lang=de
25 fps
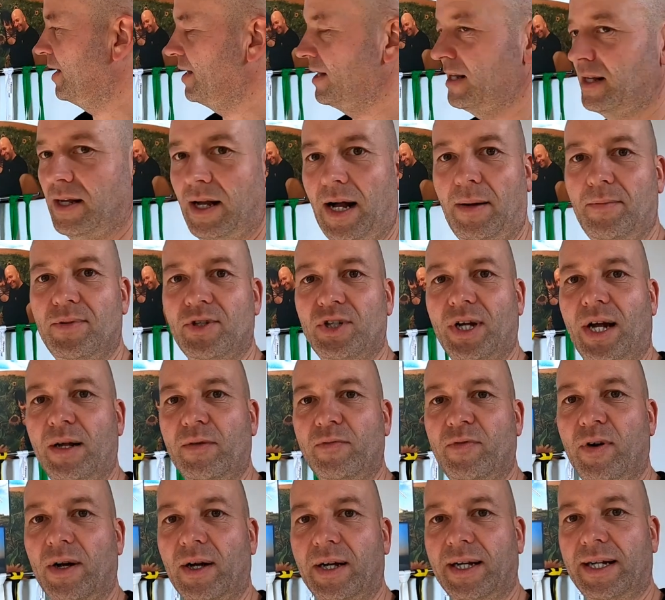Fall habe ich
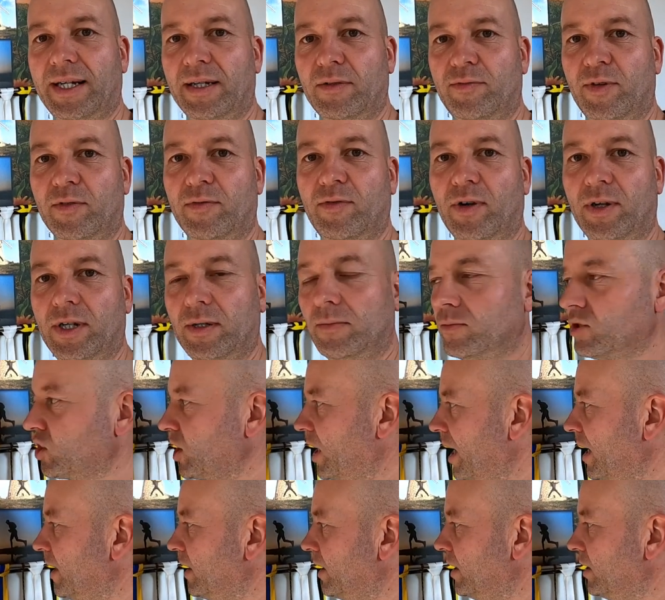einfach Griffe von einem
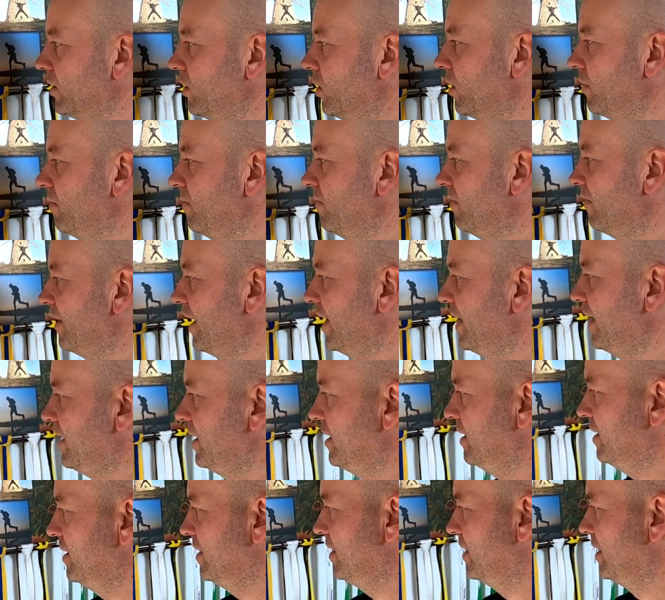Schrank genommen,
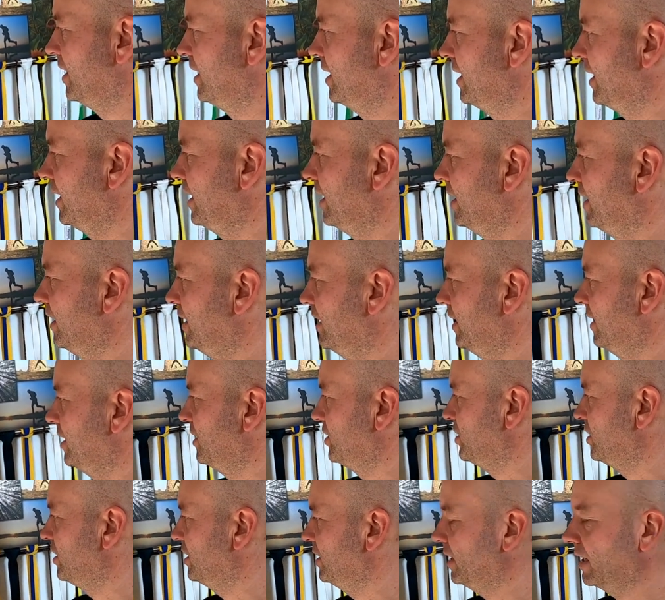weil
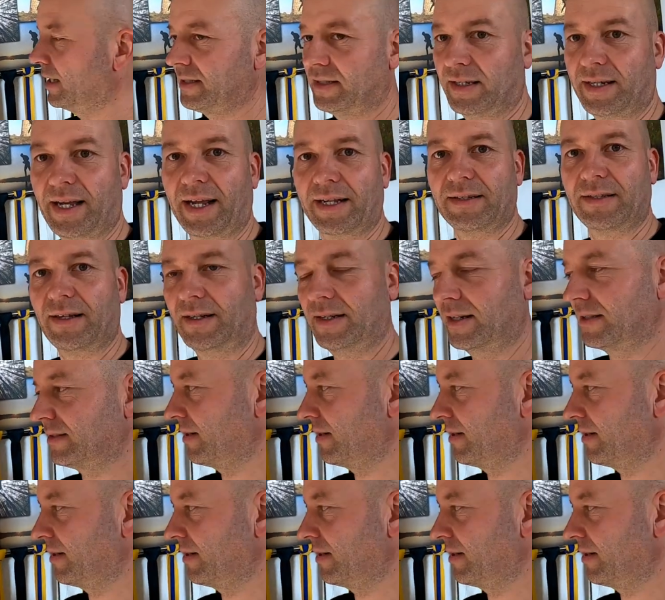ich die ja direkt